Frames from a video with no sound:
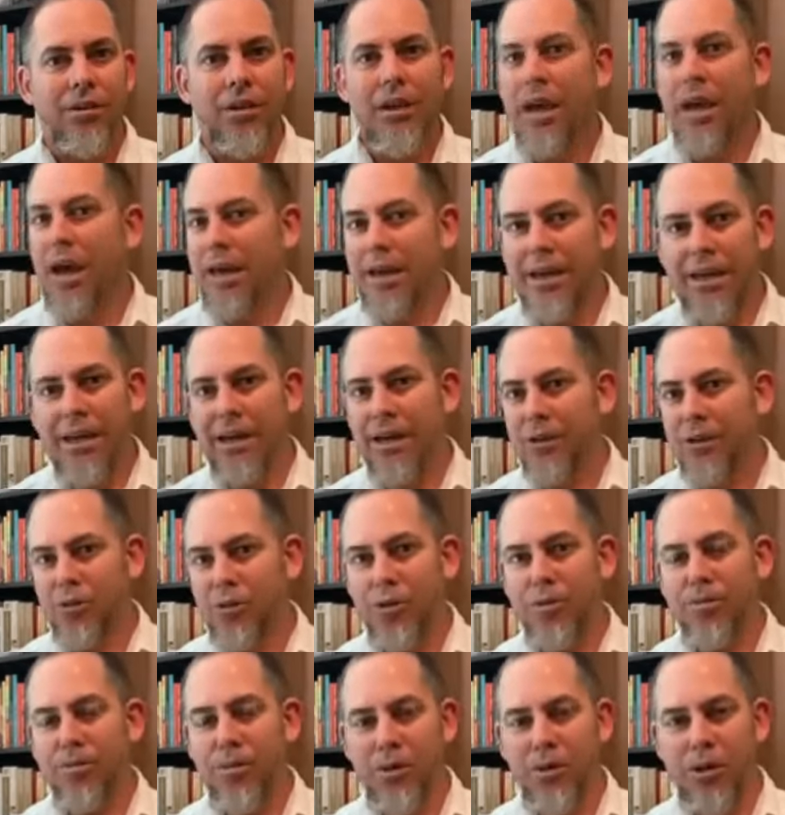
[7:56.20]
Y ahí les
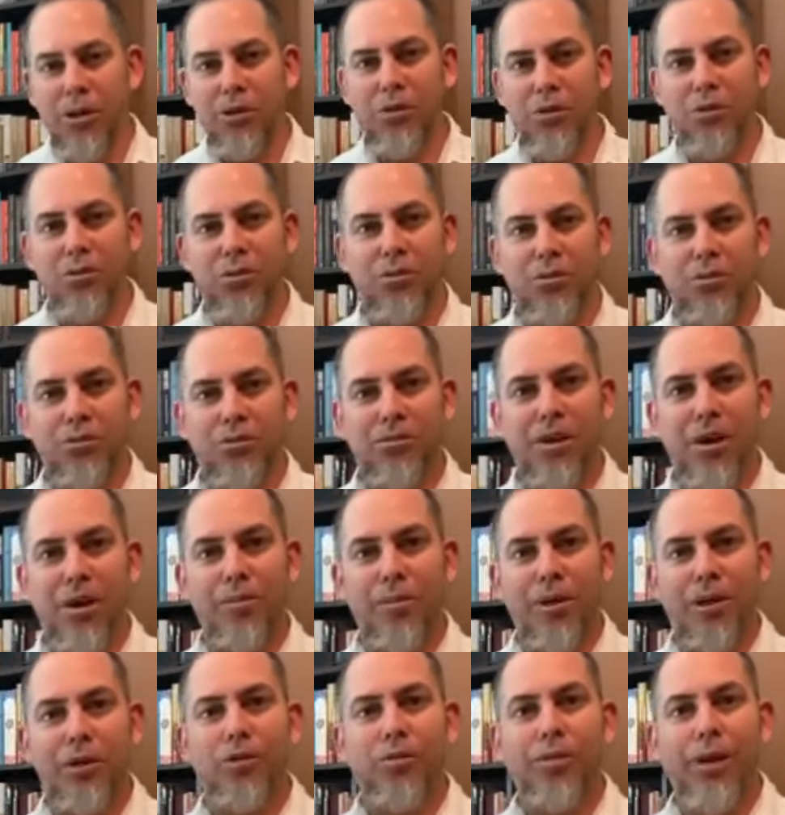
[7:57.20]
estoy poniendo un
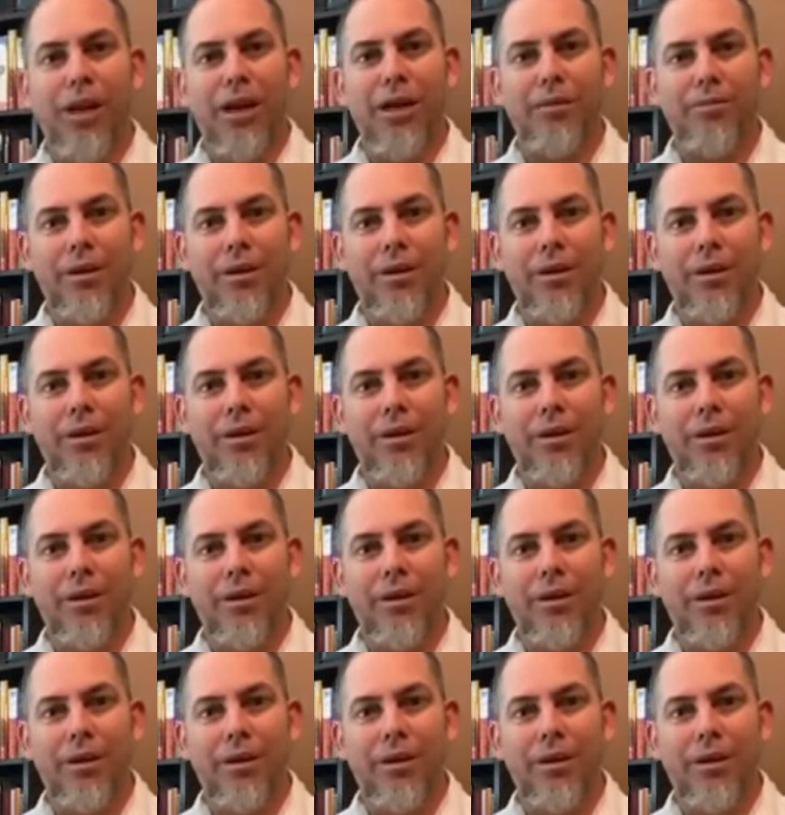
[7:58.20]
fragmento para